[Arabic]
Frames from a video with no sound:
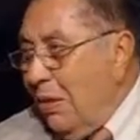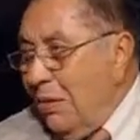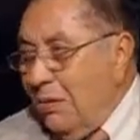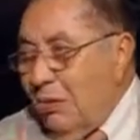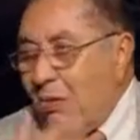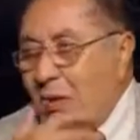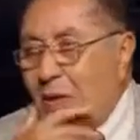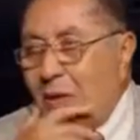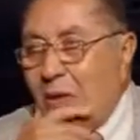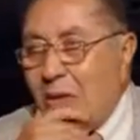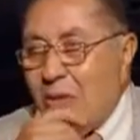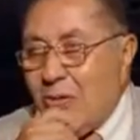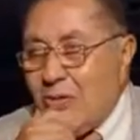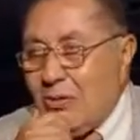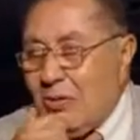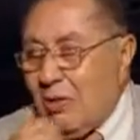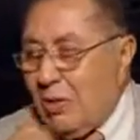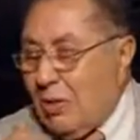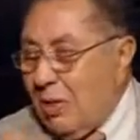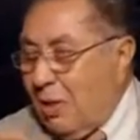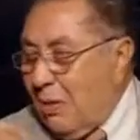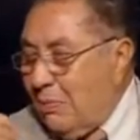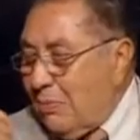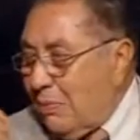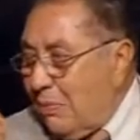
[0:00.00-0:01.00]
ولا
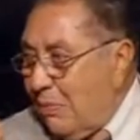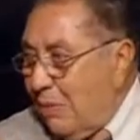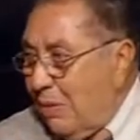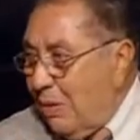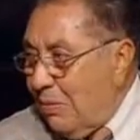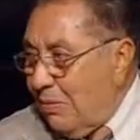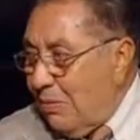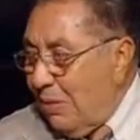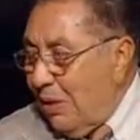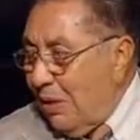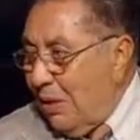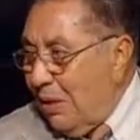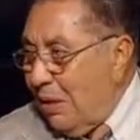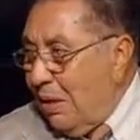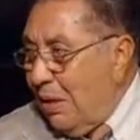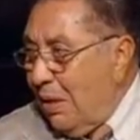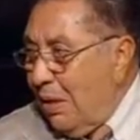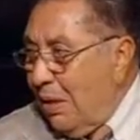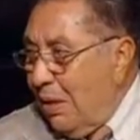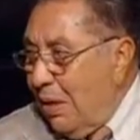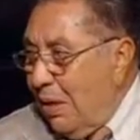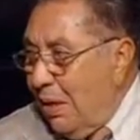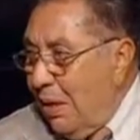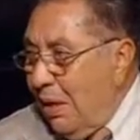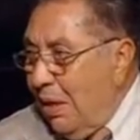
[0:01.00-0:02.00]
يصرح بالمهنة
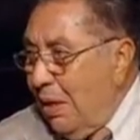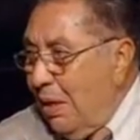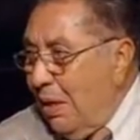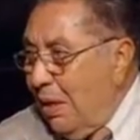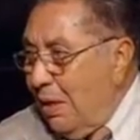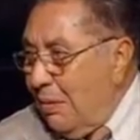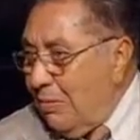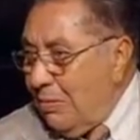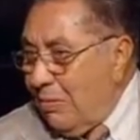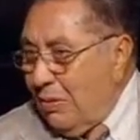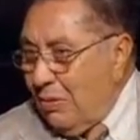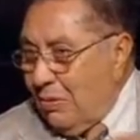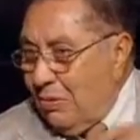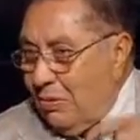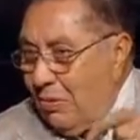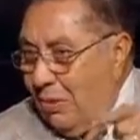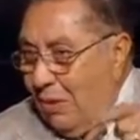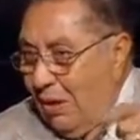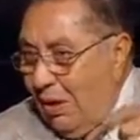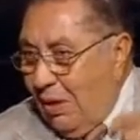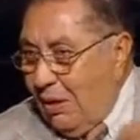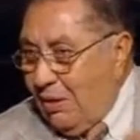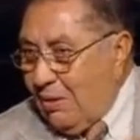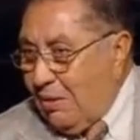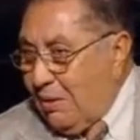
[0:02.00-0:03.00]
إلا لمن هو
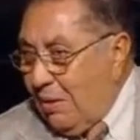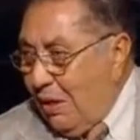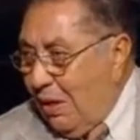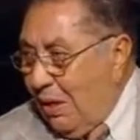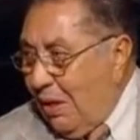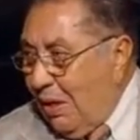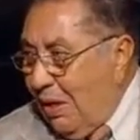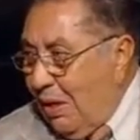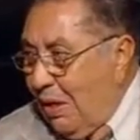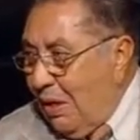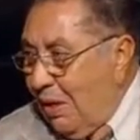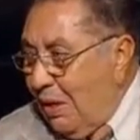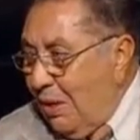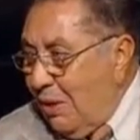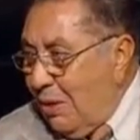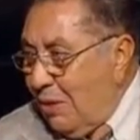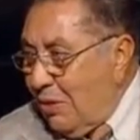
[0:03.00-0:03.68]
حاصل على